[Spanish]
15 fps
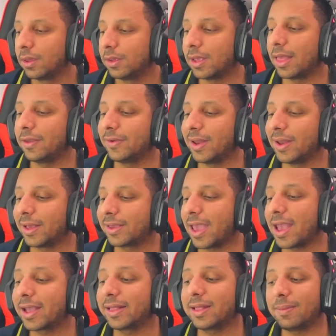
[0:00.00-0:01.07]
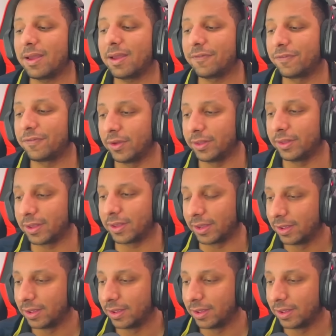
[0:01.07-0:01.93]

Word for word: Y adivinen quién es que tiene más influencia aquí.